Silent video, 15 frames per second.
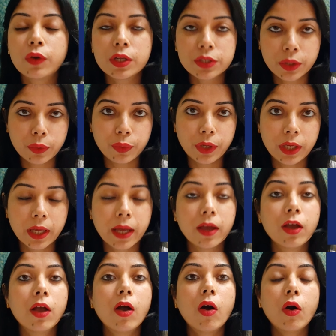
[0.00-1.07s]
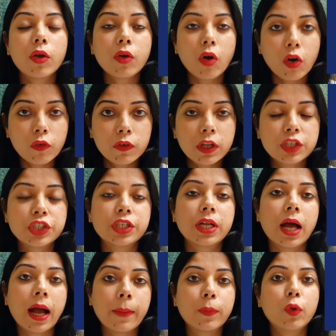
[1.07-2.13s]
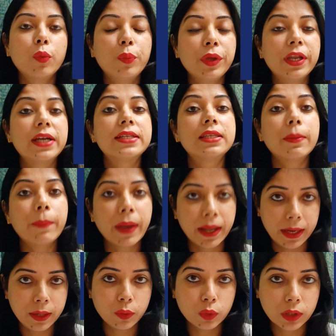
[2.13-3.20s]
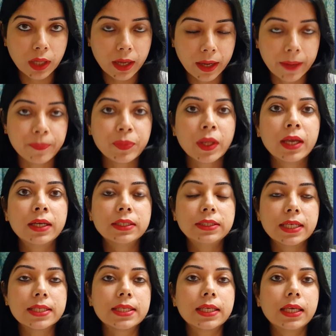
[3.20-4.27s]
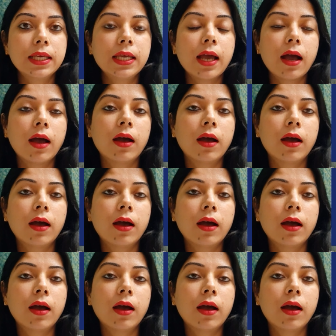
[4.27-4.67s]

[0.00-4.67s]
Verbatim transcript: होना ज़रूरी है और ओवलेशन आपको पीरियड से पहले होता है जैसे कि